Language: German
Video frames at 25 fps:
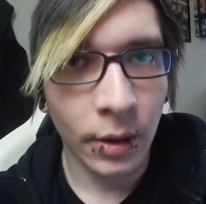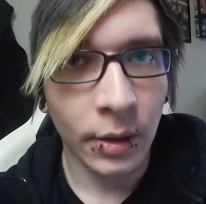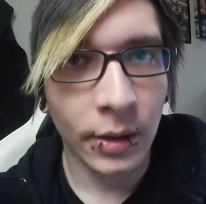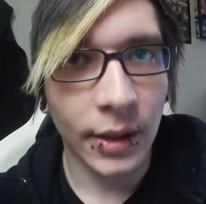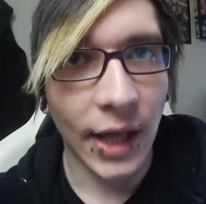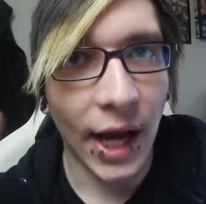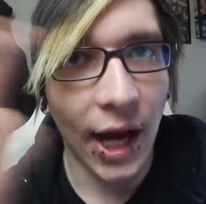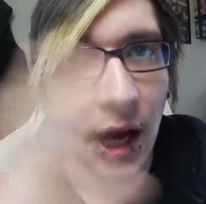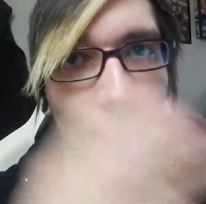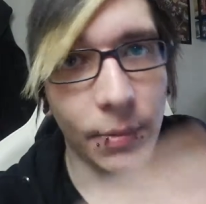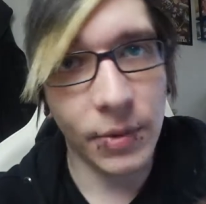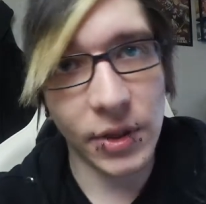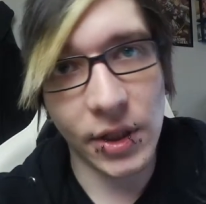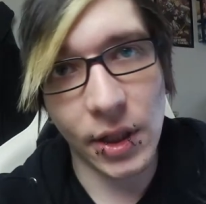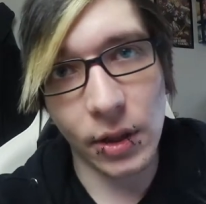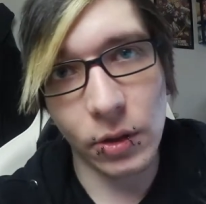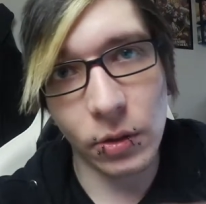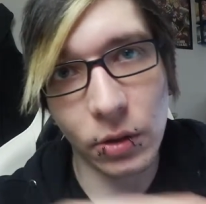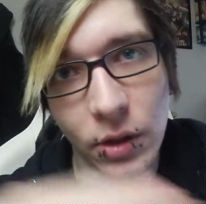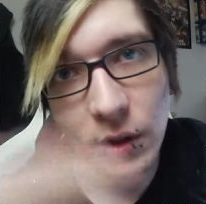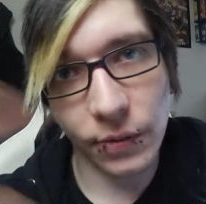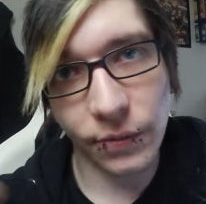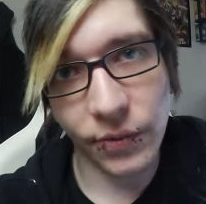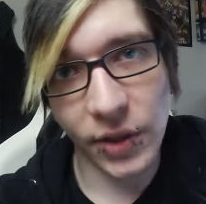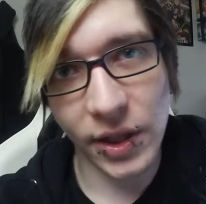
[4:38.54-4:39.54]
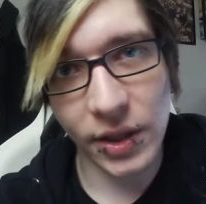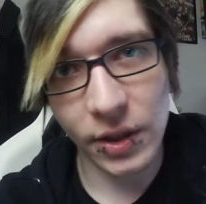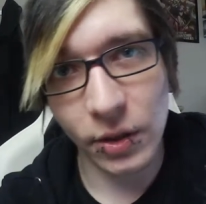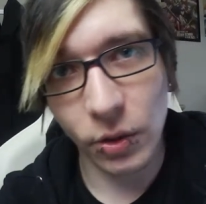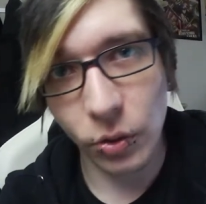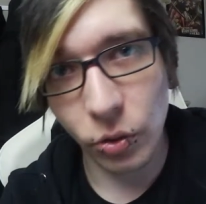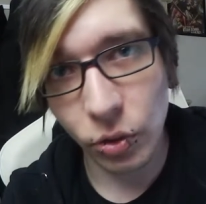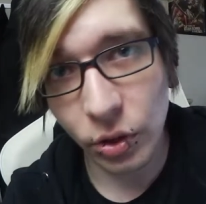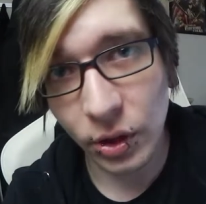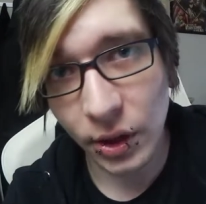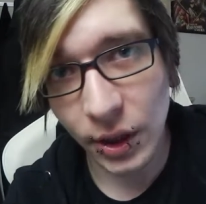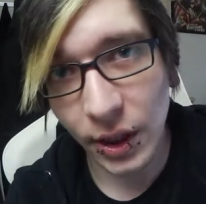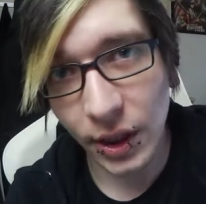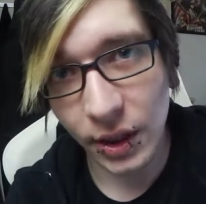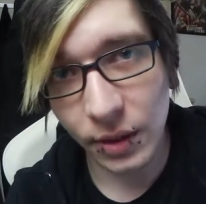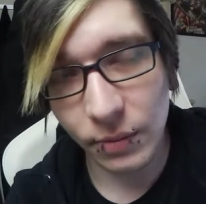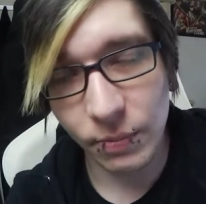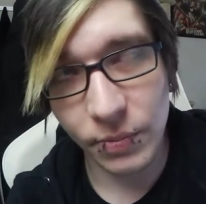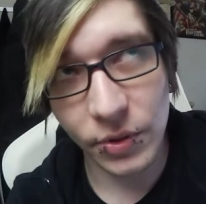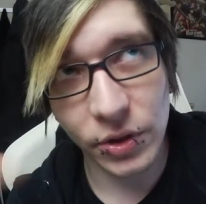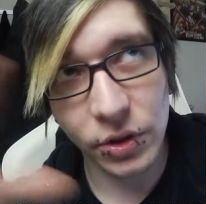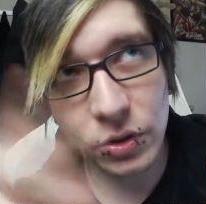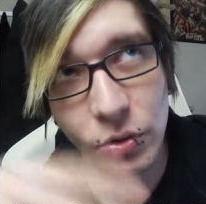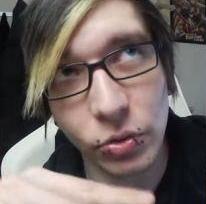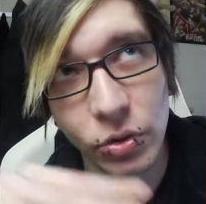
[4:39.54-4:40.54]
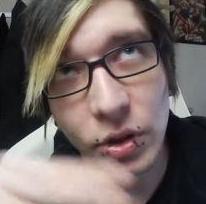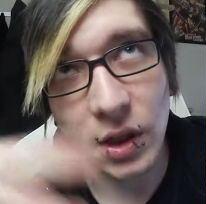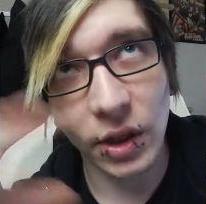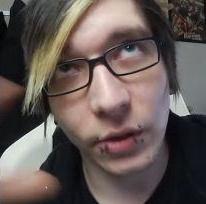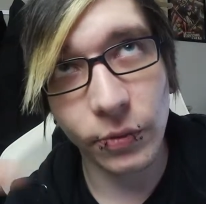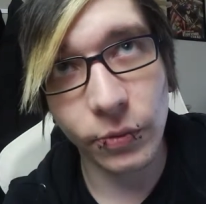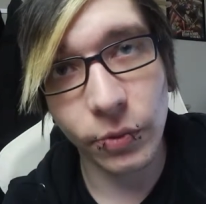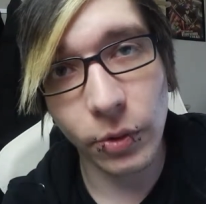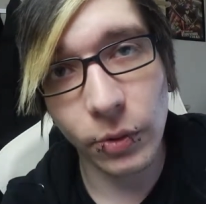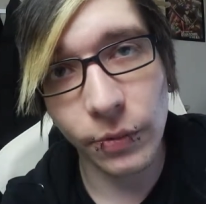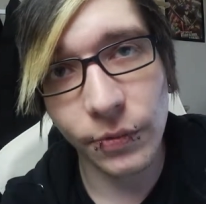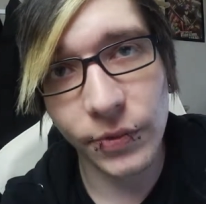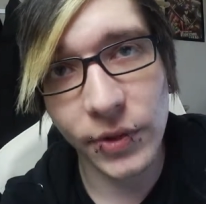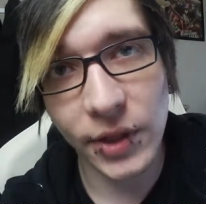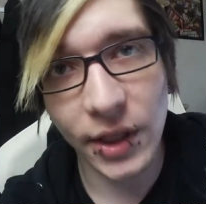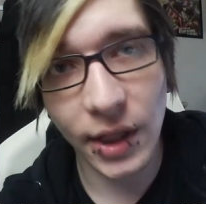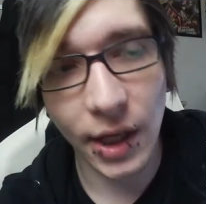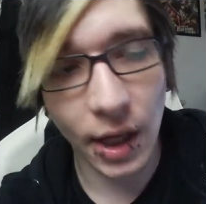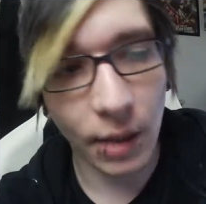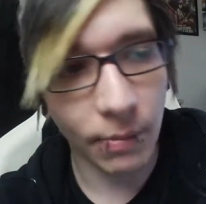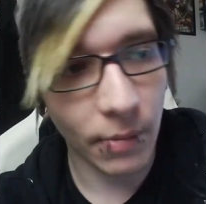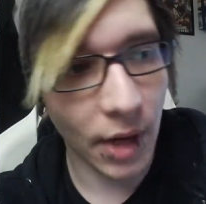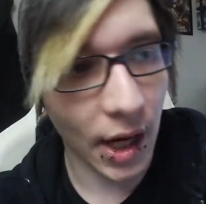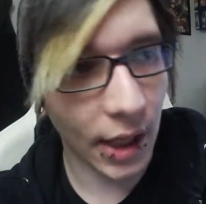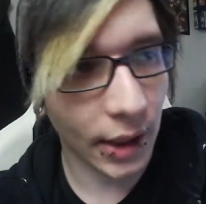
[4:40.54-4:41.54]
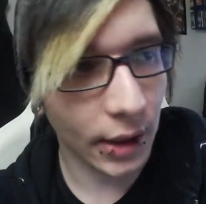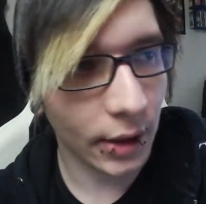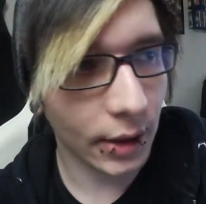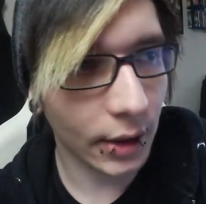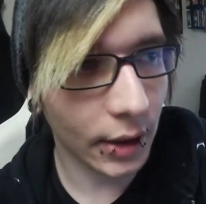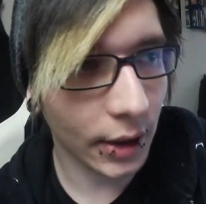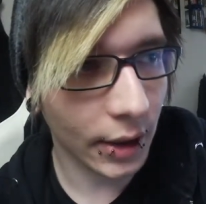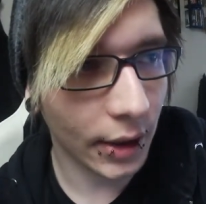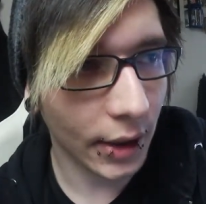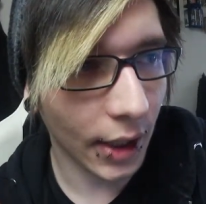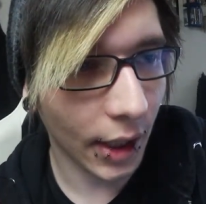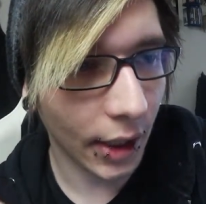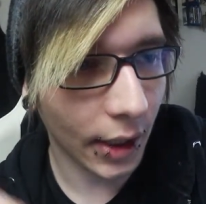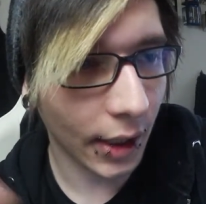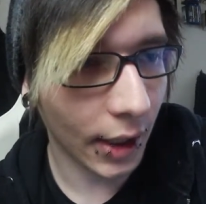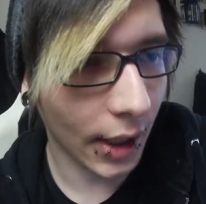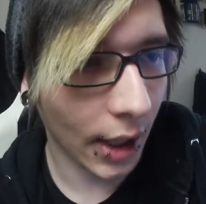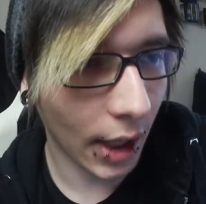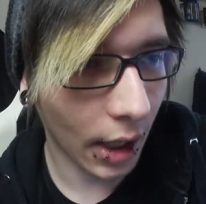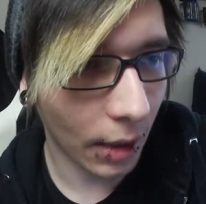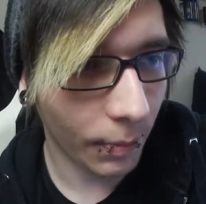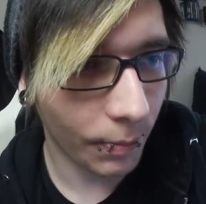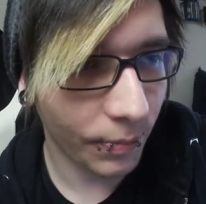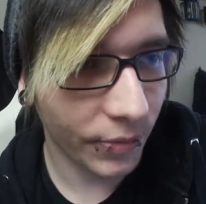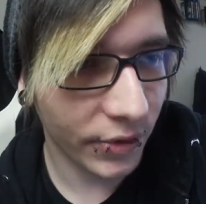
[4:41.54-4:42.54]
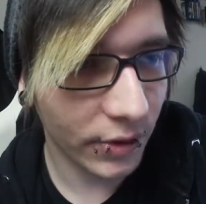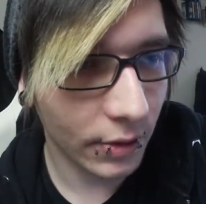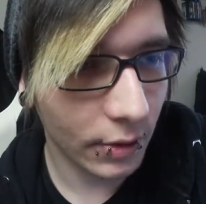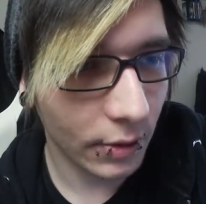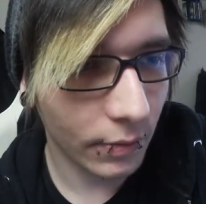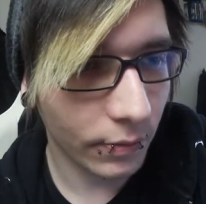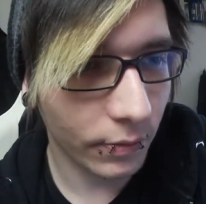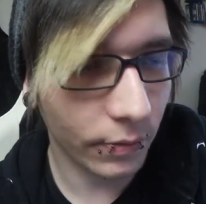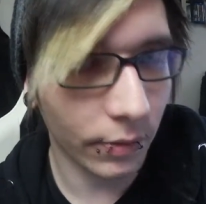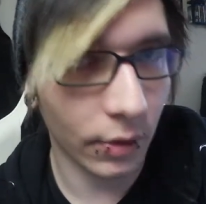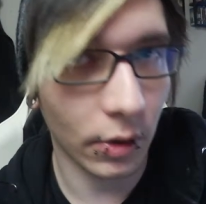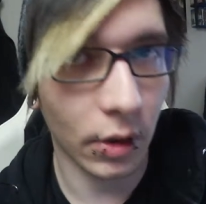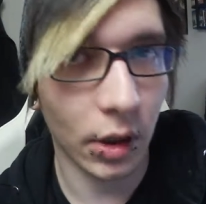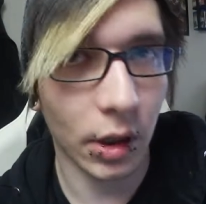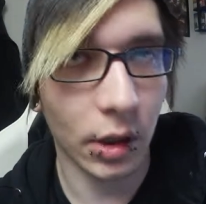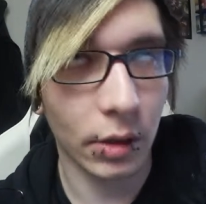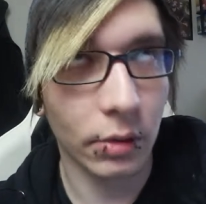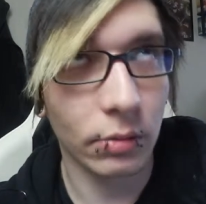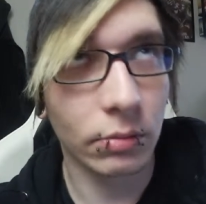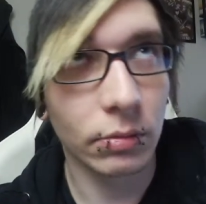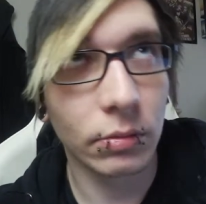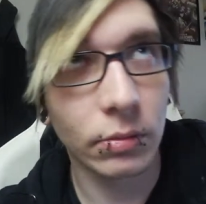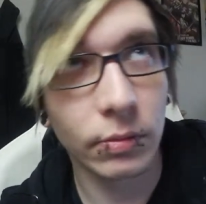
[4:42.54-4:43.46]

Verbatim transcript: Da habe ich dann ungefähr die 100 bis 150er Marke geknackt gehabt vor